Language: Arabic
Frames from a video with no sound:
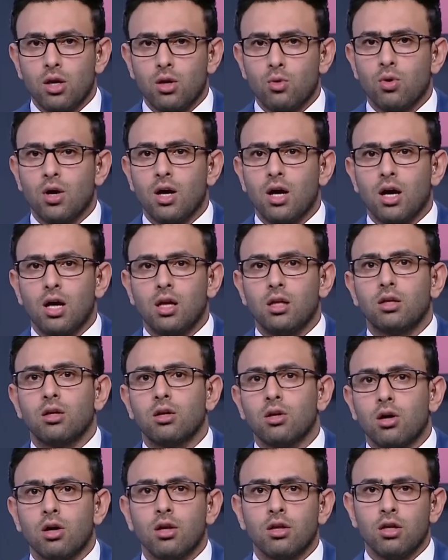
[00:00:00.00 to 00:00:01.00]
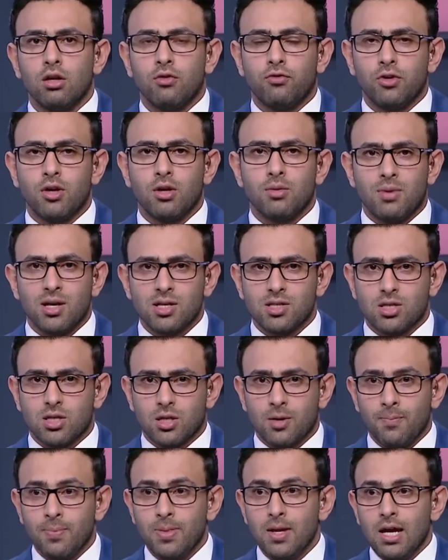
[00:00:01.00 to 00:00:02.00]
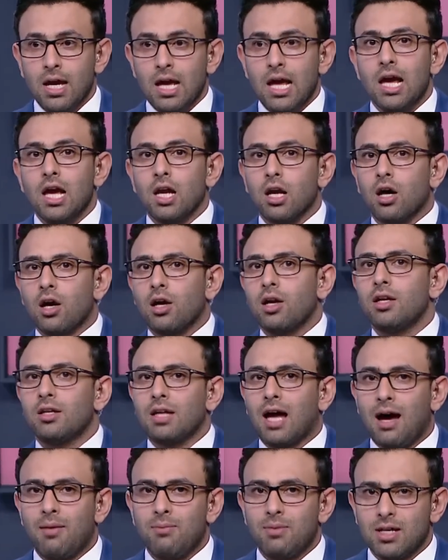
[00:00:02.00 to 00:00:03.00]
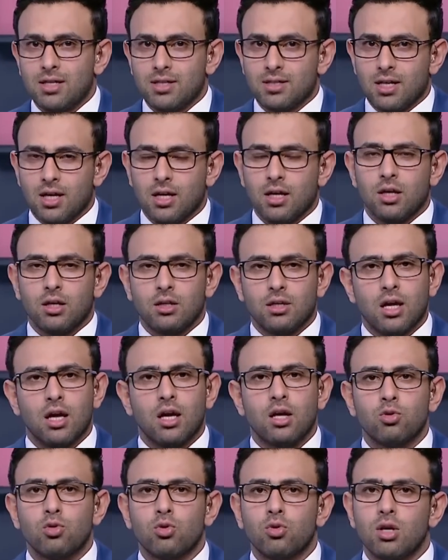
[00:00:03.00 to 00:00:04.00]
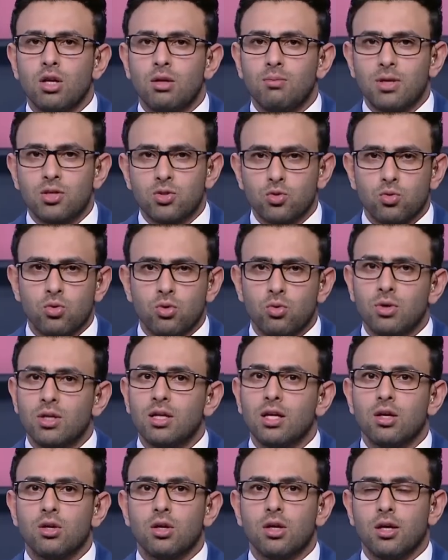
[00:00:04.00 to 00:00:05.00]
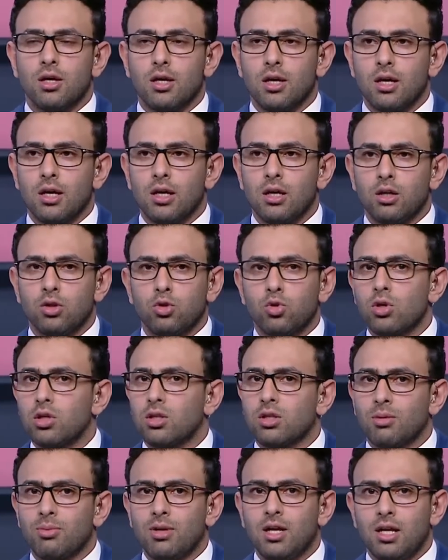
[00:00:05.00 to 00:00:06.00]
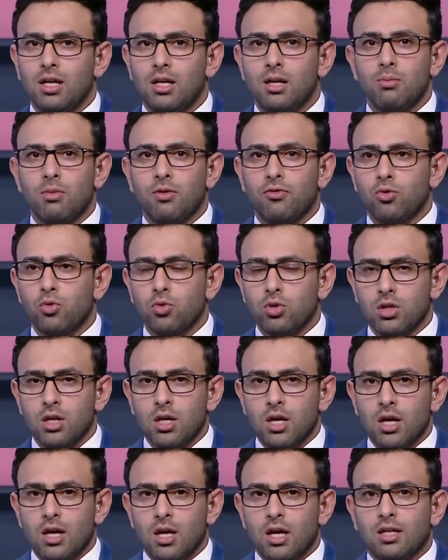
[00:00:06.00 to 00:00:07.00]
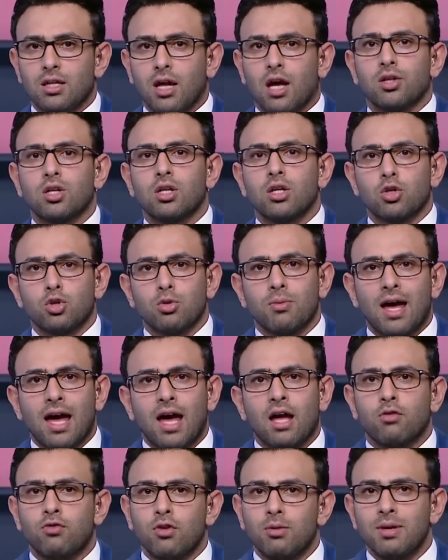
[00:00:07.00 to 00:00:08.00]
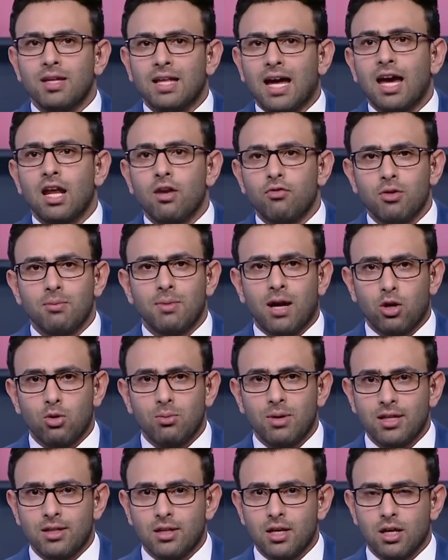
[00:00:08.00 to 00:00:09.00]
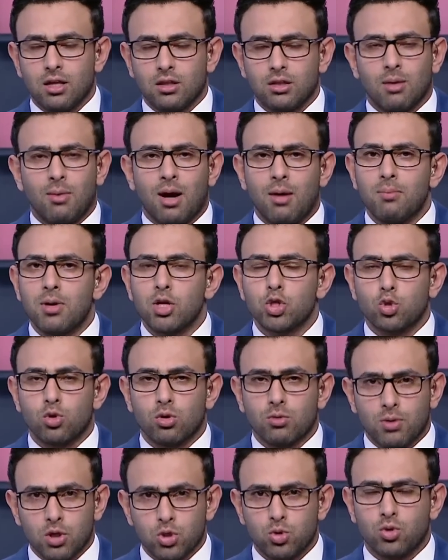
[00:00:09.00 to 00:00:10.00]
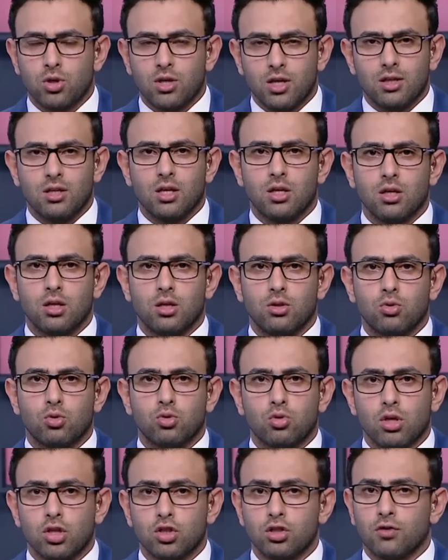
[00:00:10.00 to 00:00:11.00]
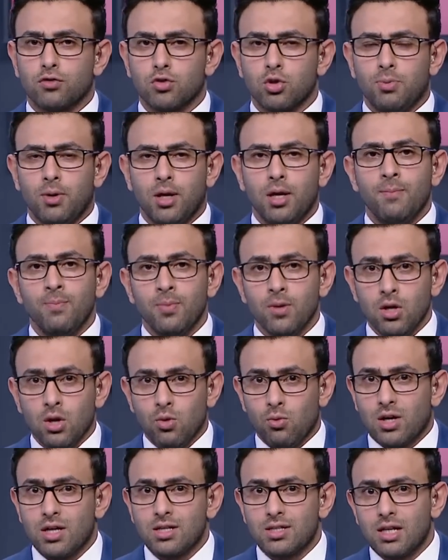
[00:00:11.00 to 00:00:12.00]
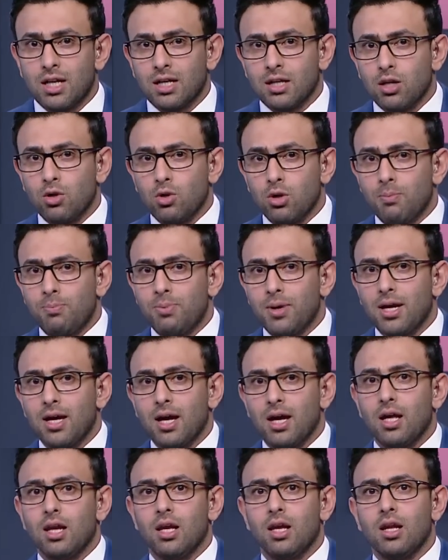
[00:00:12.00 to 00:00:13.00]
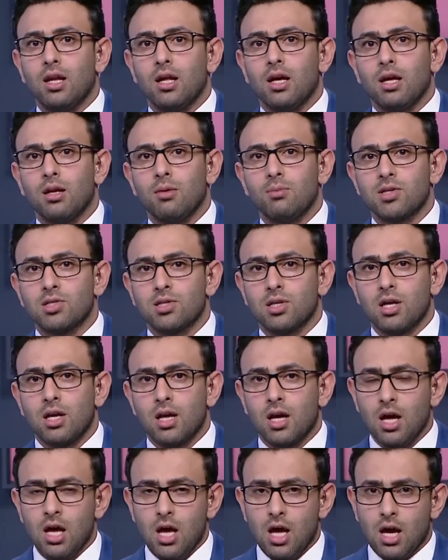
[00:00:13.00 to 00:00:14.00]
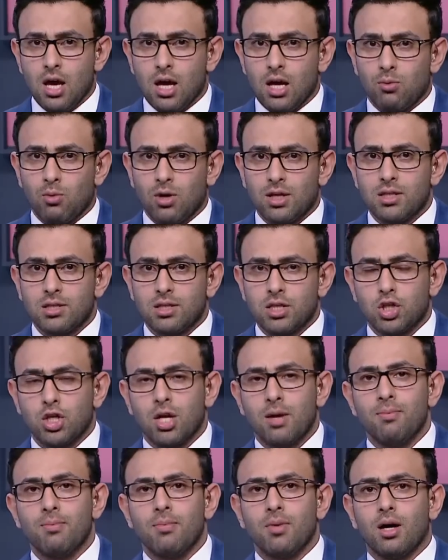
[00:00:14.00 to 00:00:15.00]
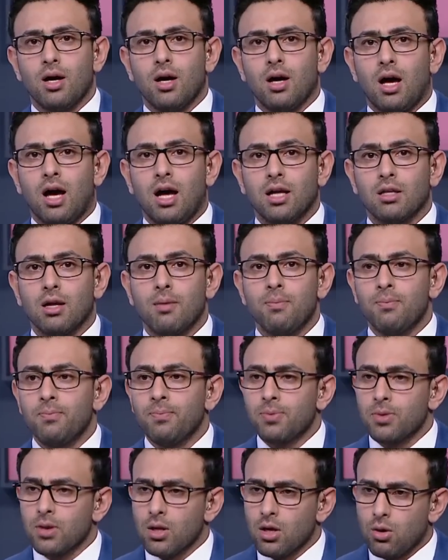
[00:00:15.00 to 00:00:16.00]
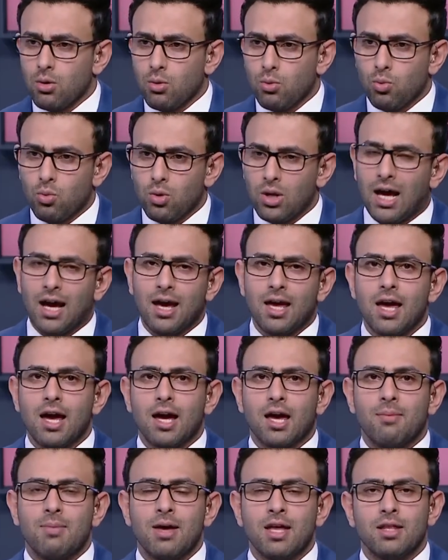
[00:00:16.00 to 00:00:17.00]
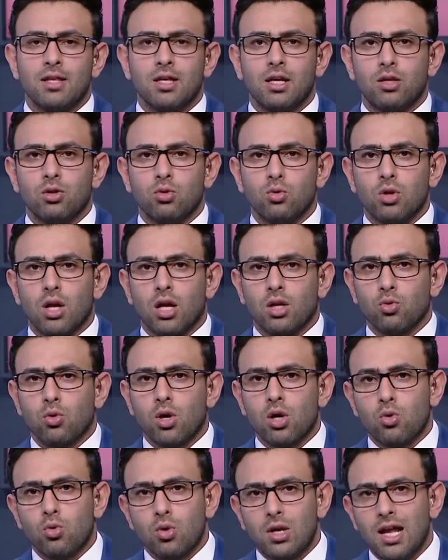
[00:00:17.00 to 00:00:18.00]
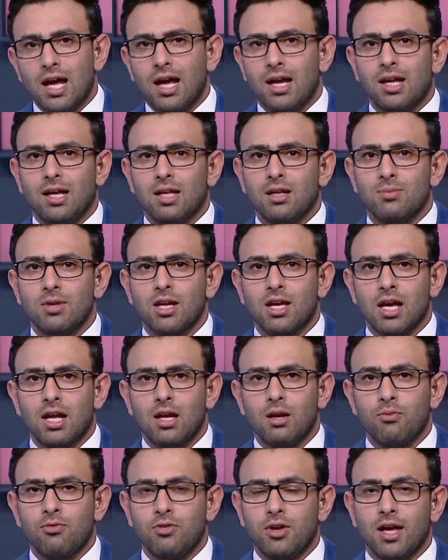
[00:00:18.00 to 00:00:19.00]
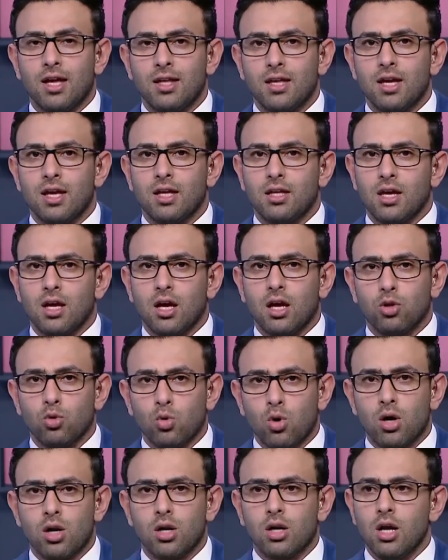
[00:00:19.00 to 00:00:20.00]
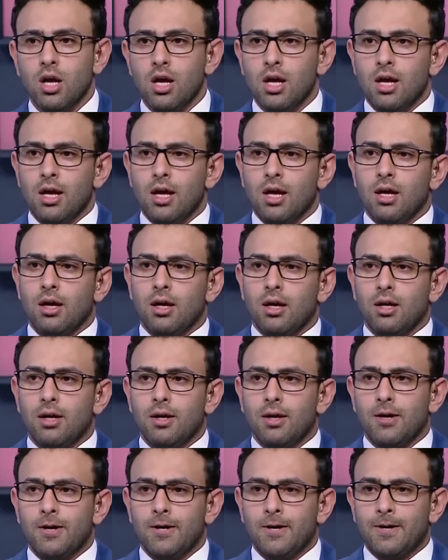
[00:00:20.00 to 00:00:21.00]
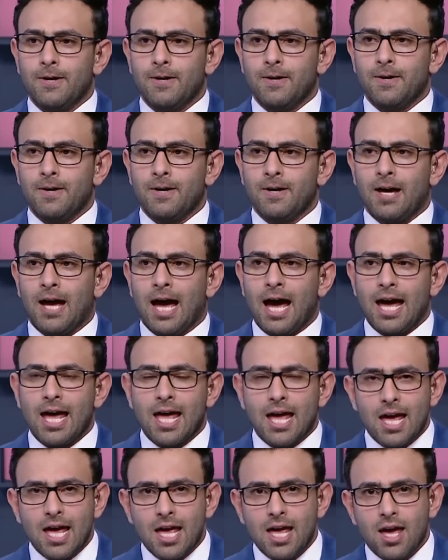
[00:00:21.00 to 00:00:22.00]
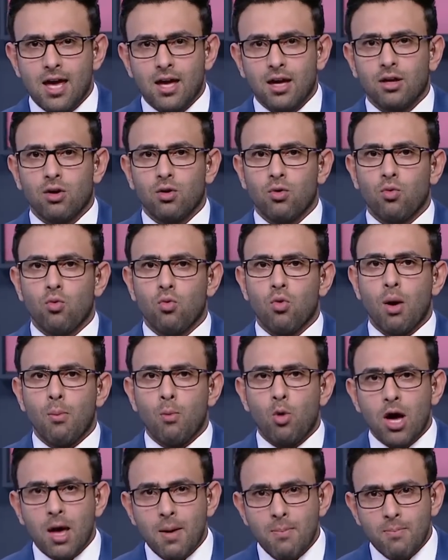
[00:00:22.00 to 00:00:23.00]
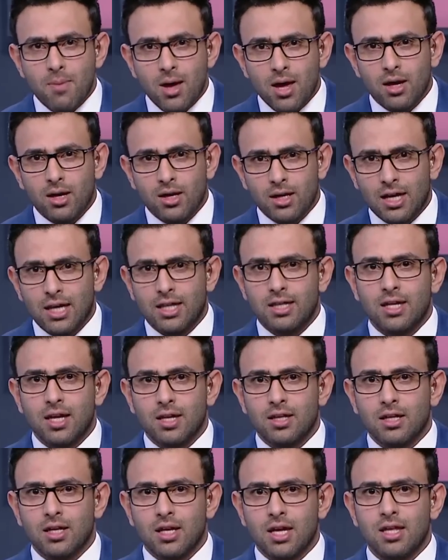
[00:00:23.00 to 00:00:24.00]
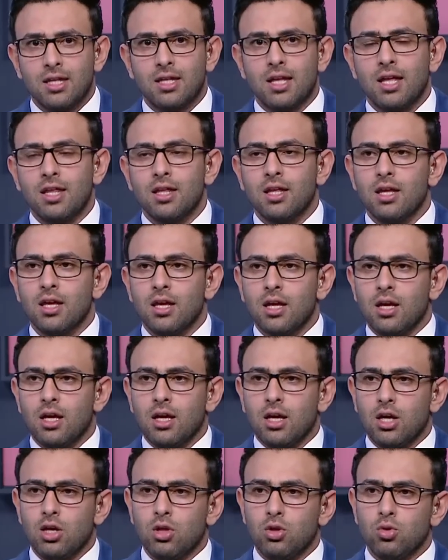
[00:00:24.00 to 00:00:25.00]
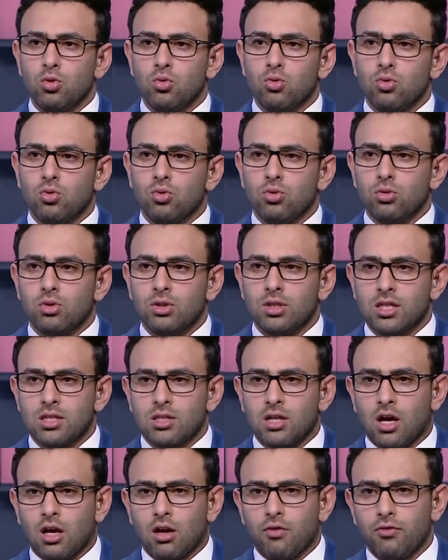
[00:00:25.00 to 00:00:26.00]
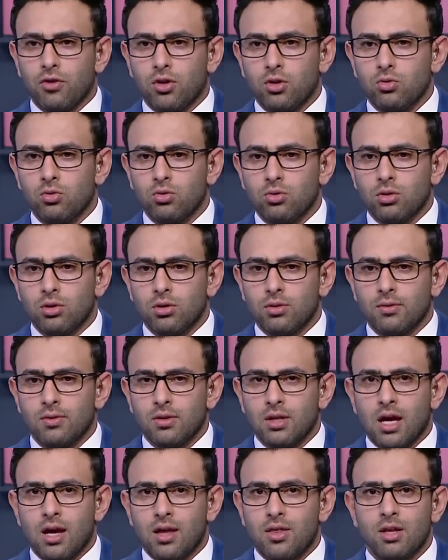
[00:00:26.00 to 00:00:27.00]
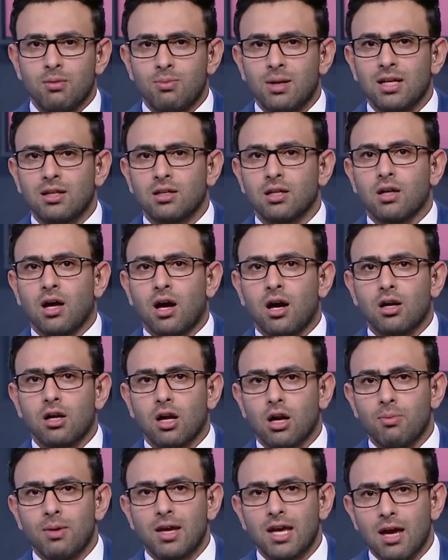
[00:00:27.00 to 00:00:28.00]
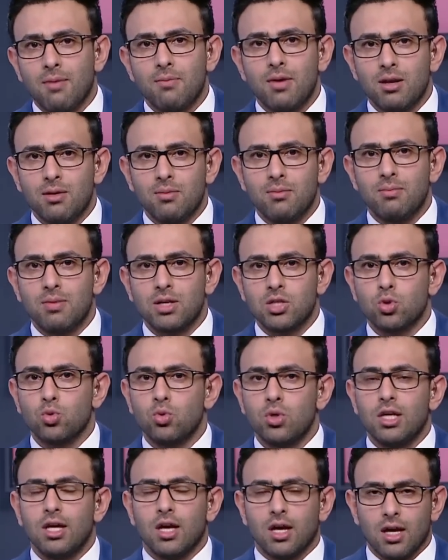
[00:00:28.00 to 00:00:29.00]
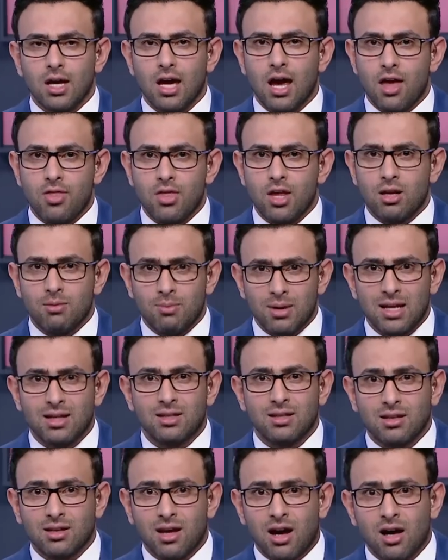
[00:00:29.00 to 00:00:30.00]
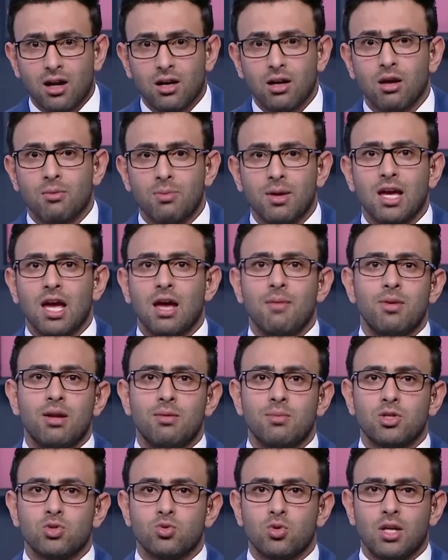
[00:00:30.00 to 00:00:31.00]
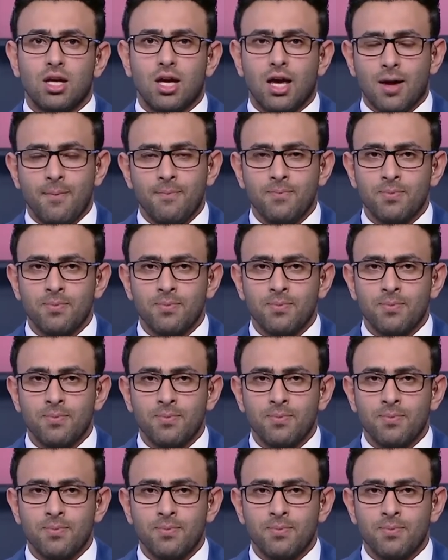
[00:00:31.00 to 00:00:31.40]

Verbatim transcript: والرياضي في مصر الخريطة عاملة إزاي ده دور المسؤول وده آه، الدور الطبيعي اللي المفروض انت حضرتك تبقى قاعد في البيت عارف المعلومات ديت طبعا بشكر بشكر جدا الدكتور اشرف صبحي ورئيس اللجنه الاولمبيه المصريه المهندس هشام حطب والحقيقه كمان انه الادوار كلها اللي احنا بنتكلم فيها ديت هي ادوار آه، حقيقيه ومهمه جدا جدا انه ناس تعرف انه هذه البلد تتحرك بكامل مسؤوليها هذه البلد تتحرك بكامل مسؤوليها